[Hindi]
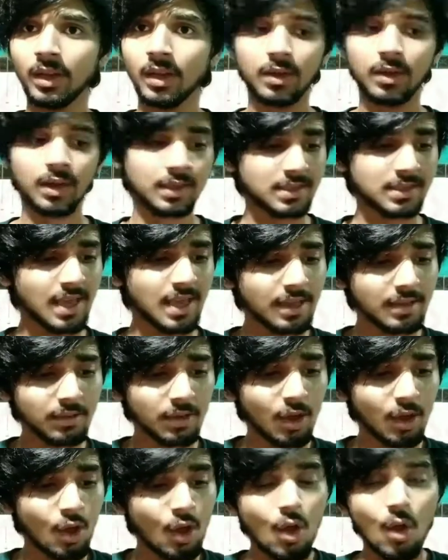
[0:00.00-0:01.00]
फिफ्टी ग्राम
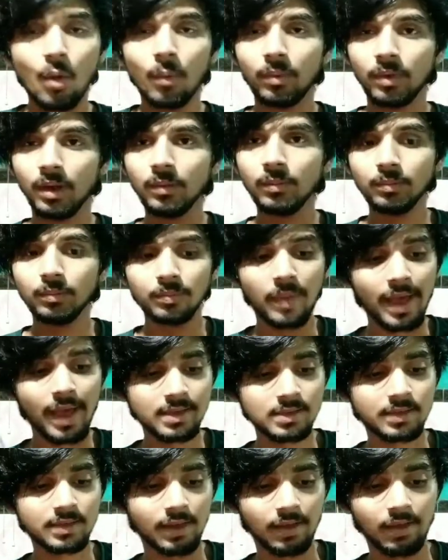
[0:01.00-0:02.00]
फिफ्टी ग्राम अच्छा है
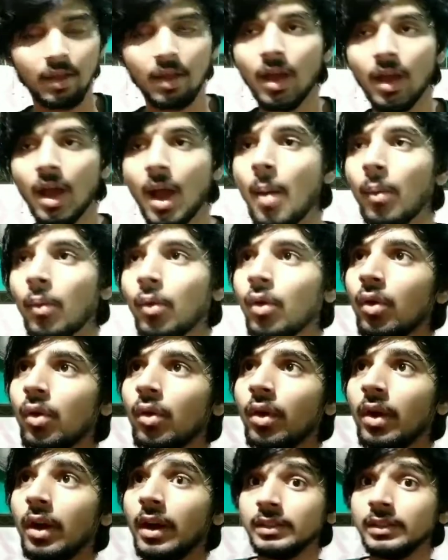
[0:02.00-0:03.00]
मतलब बेस्ट है
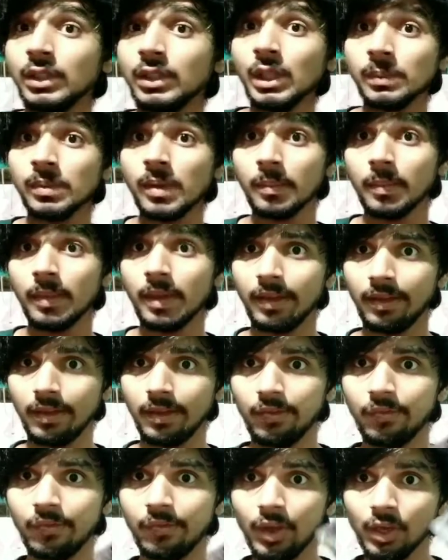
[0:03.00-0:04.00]
आपको
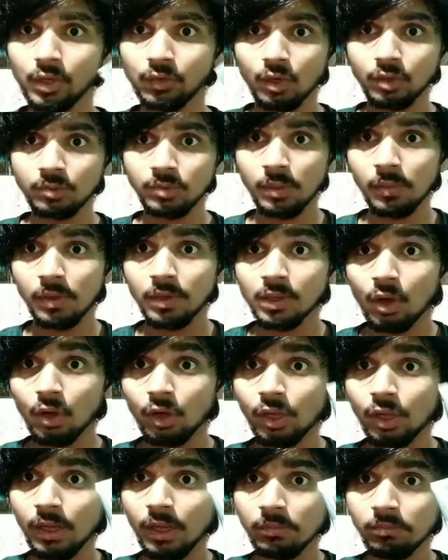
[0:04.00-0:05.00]
अस्सी रुपये में
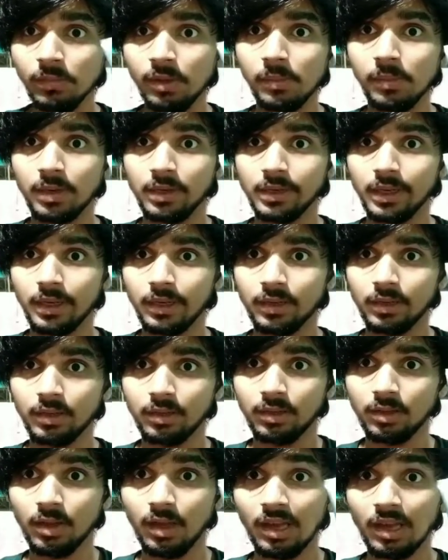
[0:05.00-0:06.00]
फेस वॉश भी मिल रहा है और
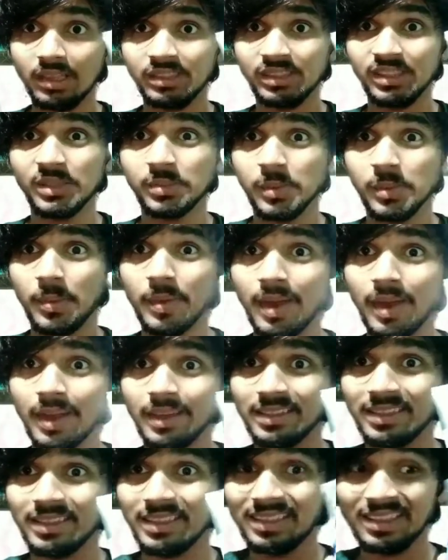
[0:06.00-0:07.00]
क्रीम भी मिल रहा है
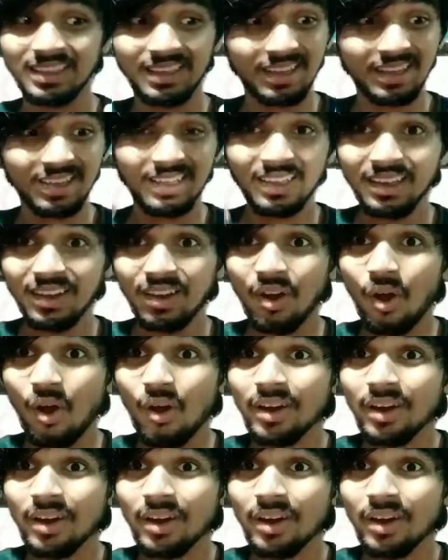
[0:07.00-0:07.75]
अस्सी रुपये में